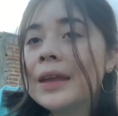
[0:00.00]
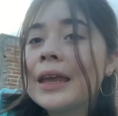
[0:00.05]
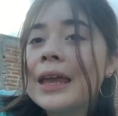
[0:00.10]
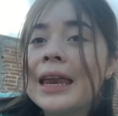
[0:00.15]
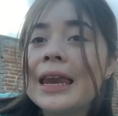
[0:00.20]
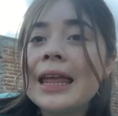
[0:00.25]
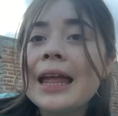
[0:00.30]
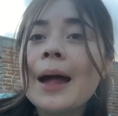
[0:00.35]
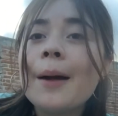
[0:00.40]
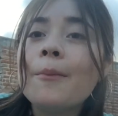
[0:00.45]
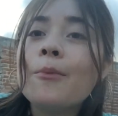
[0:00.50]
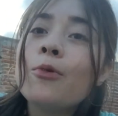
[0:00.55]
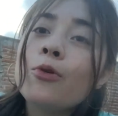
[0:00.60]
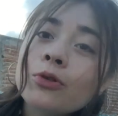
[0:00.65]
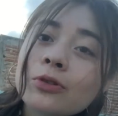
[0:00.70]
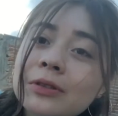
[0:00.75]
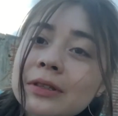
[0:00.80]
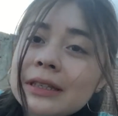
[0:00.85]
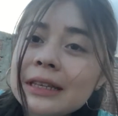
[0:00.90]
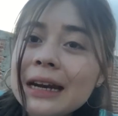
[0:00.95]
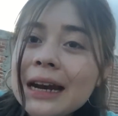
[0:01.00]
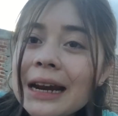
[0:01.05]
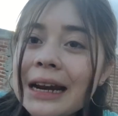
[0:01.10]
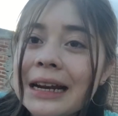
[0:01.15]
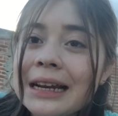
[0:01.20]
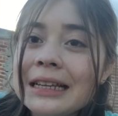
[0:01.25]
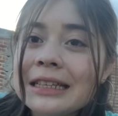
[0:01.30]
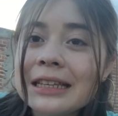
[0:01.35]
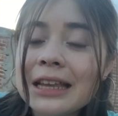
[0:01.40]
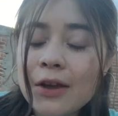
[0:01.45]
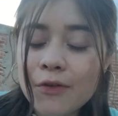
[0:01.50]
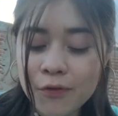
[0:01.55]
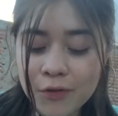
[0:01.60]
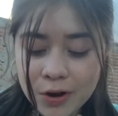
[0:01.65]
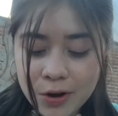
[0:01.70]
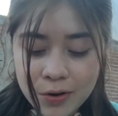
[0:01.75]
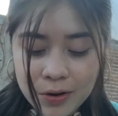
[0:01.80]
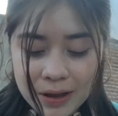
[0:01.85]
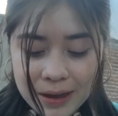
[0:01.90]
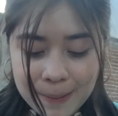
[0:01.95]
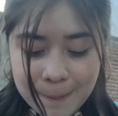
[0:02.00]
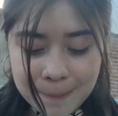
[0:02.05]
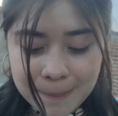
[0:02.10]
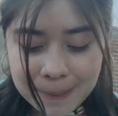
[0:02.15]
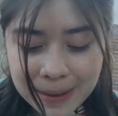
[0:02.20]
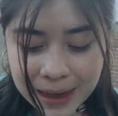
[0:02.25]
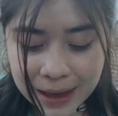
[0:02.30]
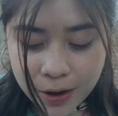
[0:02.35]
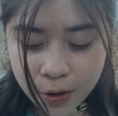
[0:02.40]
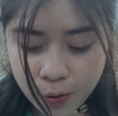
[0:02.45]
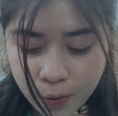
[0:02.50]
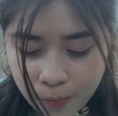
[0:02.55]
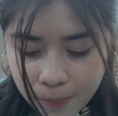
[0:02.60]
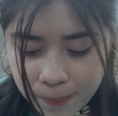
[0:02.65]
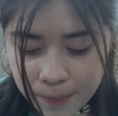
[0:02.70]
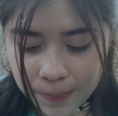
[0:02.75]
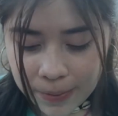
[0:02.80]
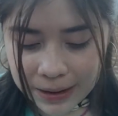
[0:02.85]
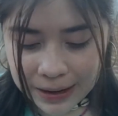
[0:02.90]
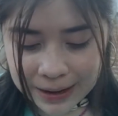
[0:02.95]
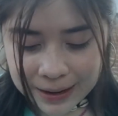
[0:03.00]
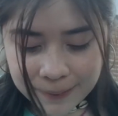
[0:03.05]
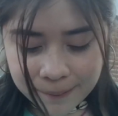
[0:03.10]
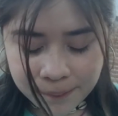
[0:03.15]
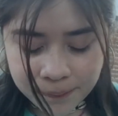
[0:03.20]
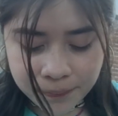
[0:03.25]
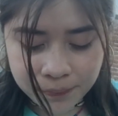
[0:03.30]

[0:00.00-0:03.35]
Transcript: quería mostrarles qué fue lo que me compré.